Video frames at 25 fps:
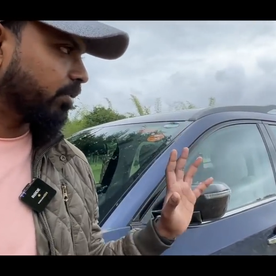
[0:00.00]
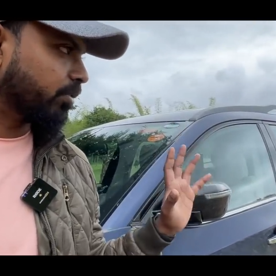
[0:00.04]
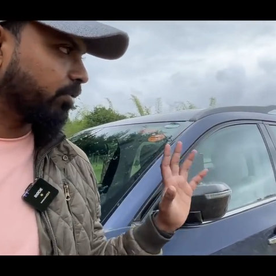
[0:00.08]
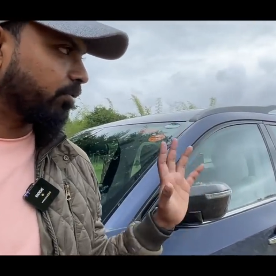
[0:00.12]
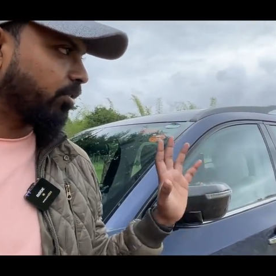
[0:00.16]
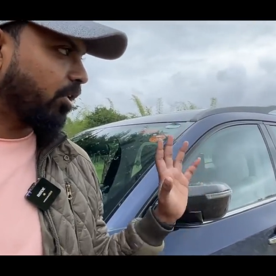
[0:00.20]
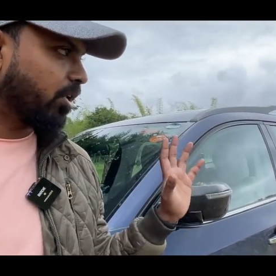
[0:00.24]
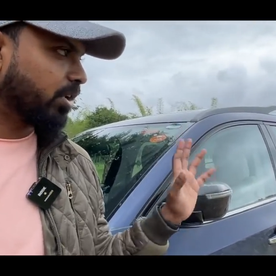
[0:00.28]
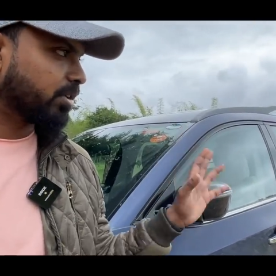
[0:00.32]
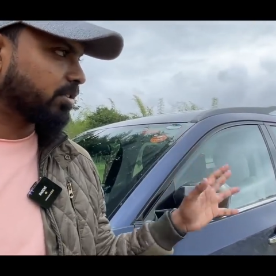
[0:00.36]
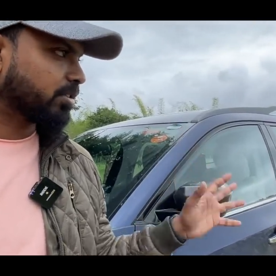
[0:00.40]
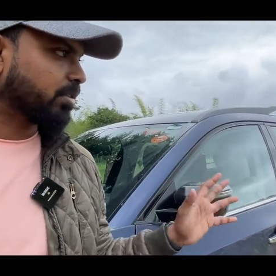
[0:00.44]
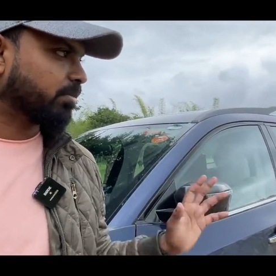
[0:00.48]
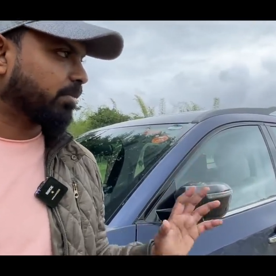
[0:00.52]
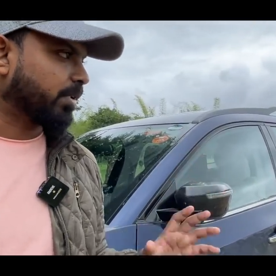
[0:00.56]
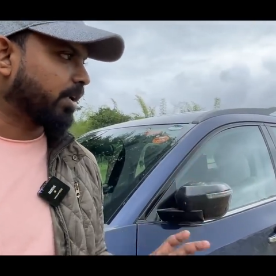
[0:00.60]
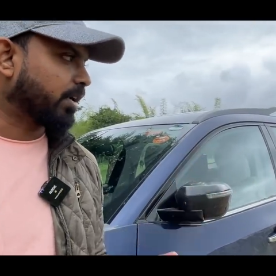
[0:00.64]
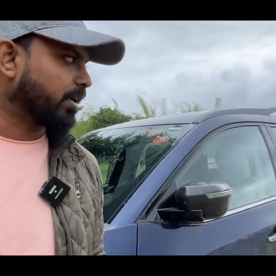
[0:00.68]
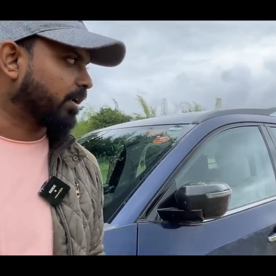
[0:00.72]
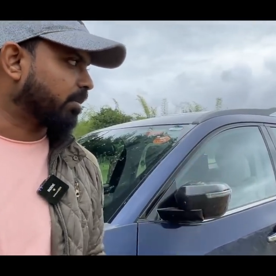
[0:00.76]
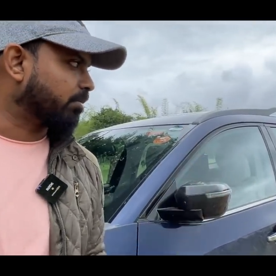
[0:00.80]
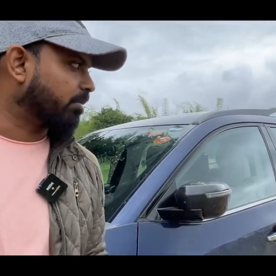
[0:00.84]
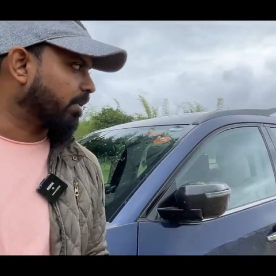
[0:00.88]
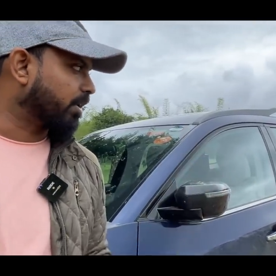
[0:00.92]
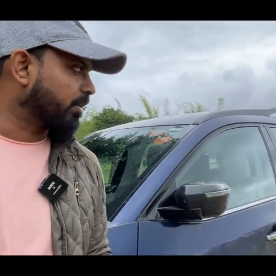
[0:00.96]
ஃபாரஸ்ட்டை
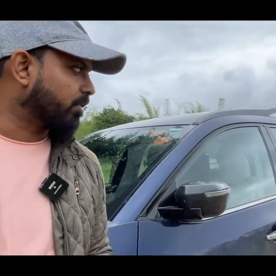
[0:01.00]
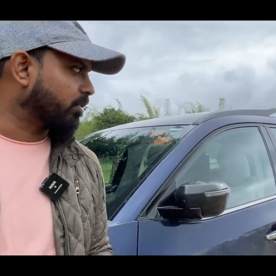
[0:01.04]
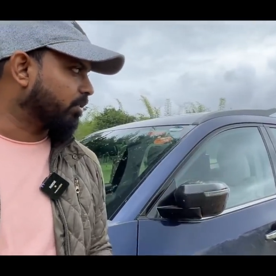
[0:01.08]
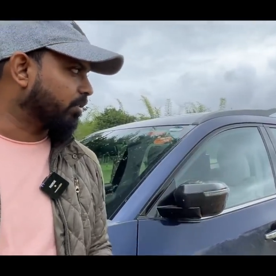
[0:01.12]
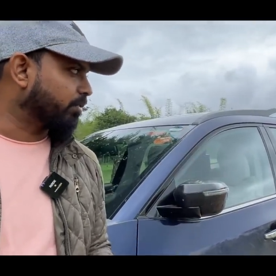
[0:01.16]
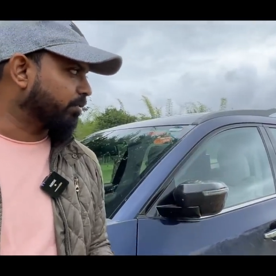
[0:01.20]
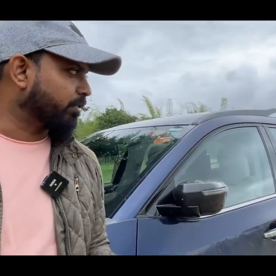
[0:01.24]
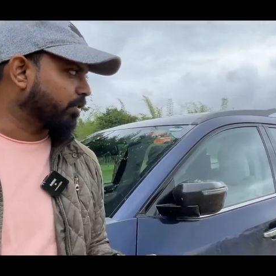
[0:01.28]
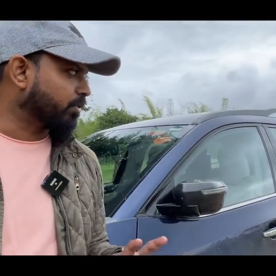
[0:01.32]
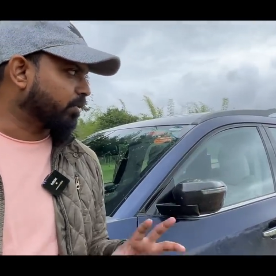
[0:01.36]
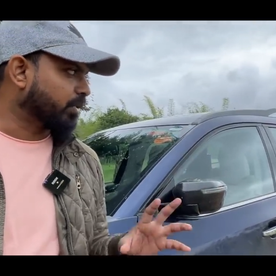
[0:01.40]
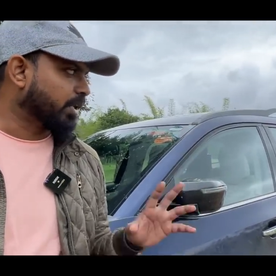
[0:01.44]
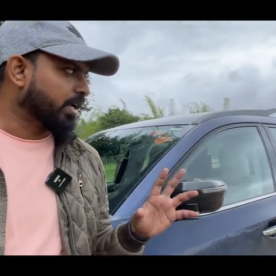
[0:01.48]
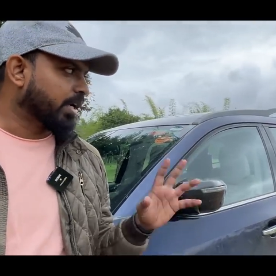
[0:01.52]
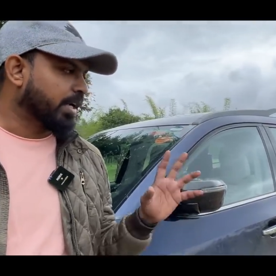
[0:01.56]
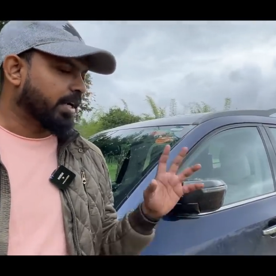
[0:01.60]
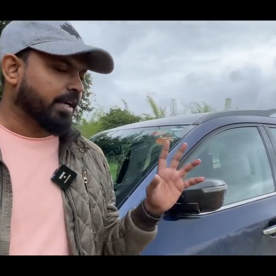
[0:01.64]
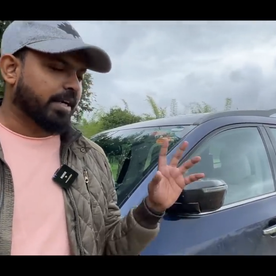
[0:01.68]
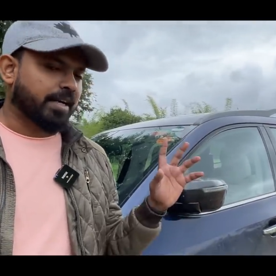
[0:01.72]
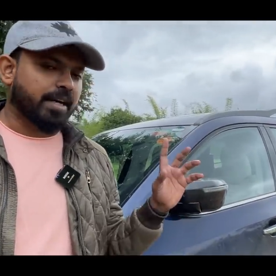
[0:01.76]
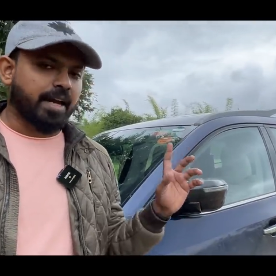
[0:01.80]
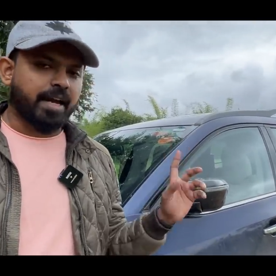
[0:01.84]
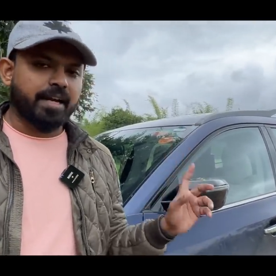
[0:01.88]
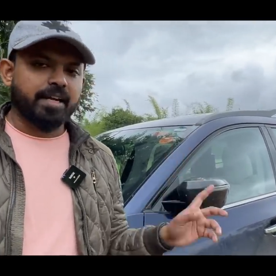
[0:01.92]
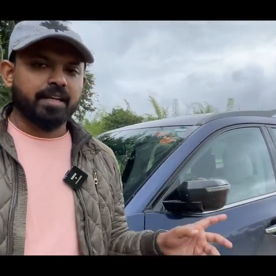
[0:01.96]
பார்க்குற மாதிரி ஒரு வியூ
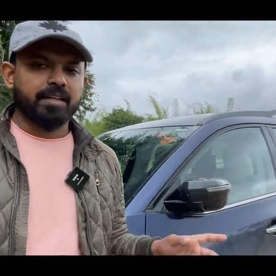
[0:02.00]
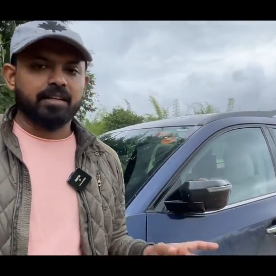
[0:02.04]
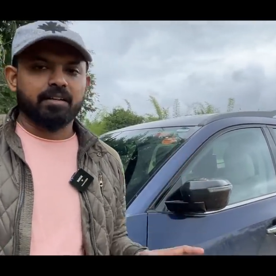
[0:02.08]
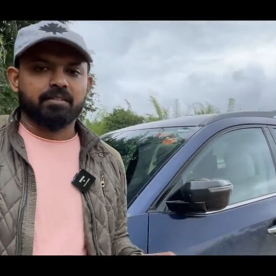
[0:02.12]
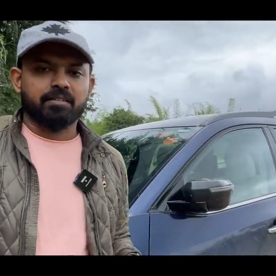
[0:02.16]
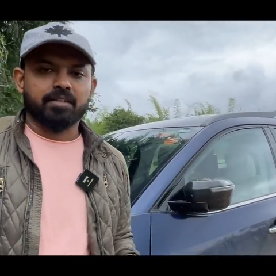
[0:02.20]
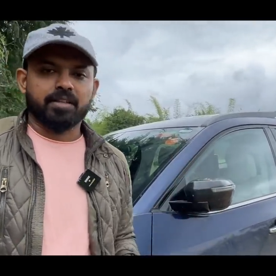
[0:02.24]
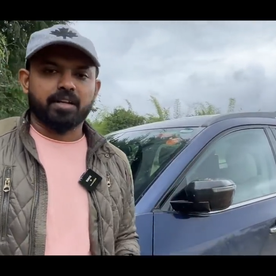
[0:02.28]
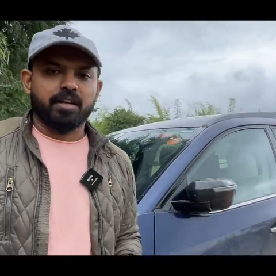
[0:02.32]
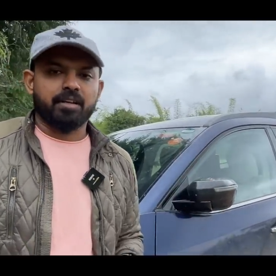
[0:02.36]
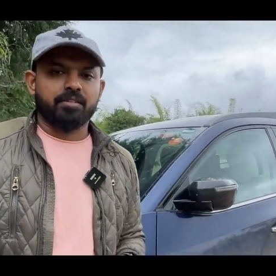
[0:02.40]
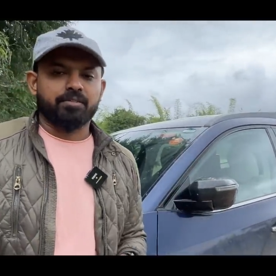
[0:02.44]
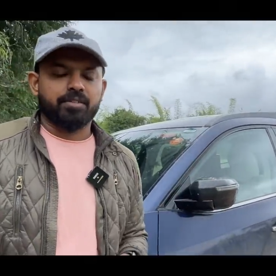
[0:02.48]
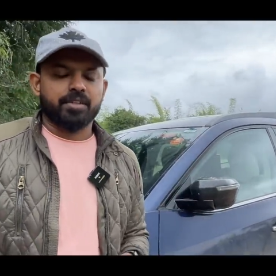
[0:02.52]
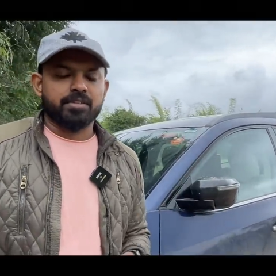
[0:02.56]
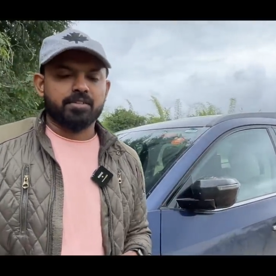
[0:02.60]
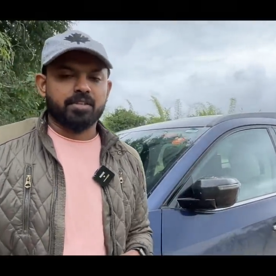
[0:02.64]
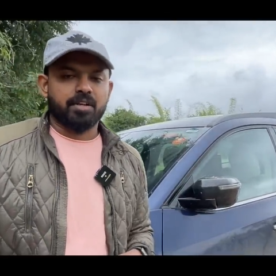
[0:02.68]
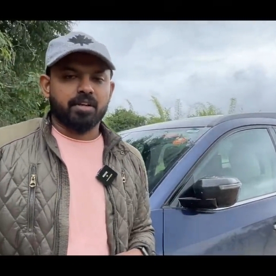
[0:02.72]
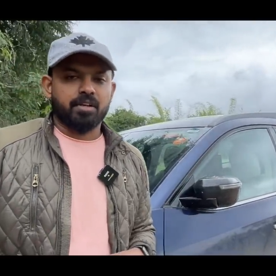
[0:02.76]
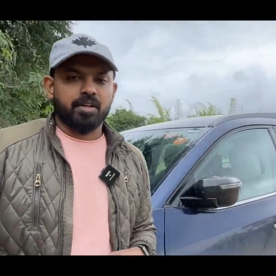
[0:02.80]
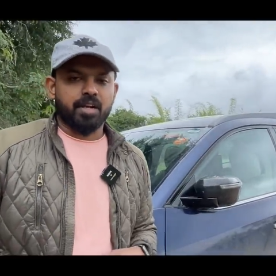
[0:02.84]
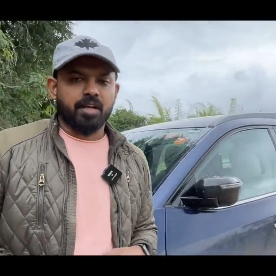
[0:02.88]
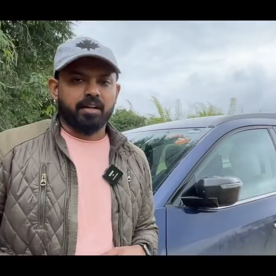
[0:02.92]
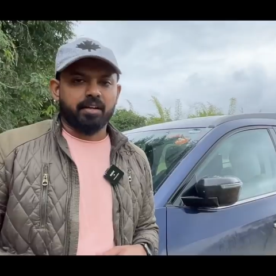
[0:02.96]
நைட்டில் வந்து எலிஃபென்ட்ஸ்
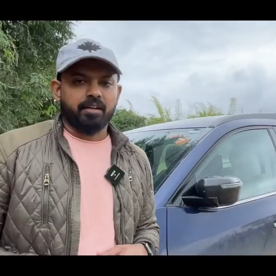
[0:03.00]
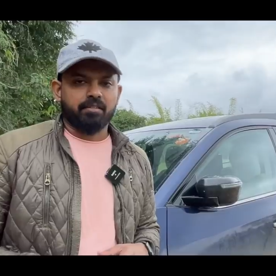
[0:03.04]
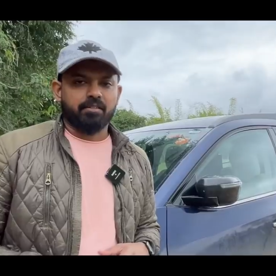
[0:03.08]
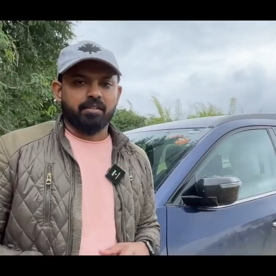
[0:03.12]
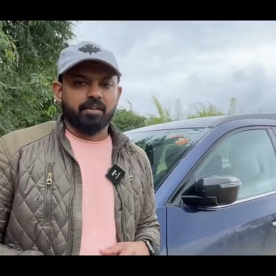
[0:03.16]
எல்லாம் நிறைய